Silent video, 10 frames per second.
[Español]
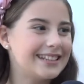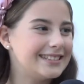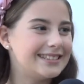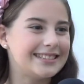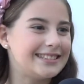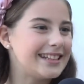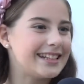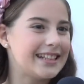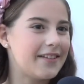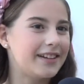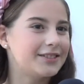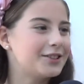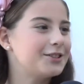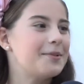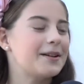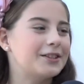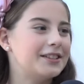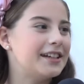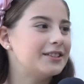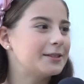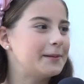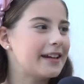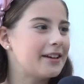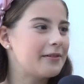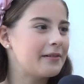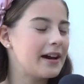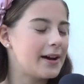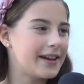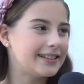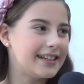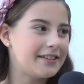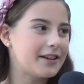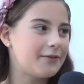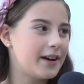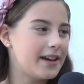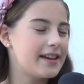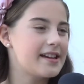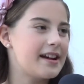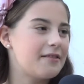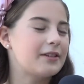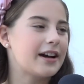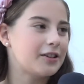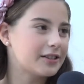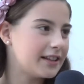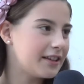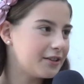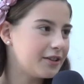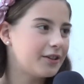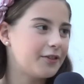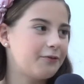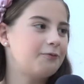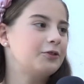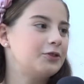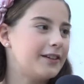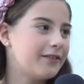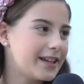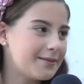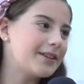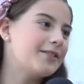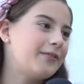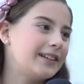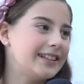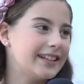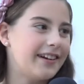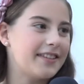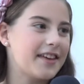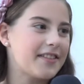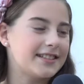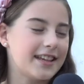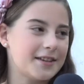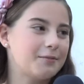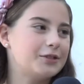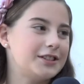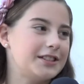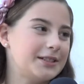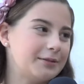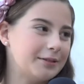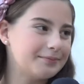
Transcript: Sí, sí, estaban todos súper contentos porque no había tenido una, falla, una corte de honor o futura falla mayor infantil de Valencia desde hace muchísimo.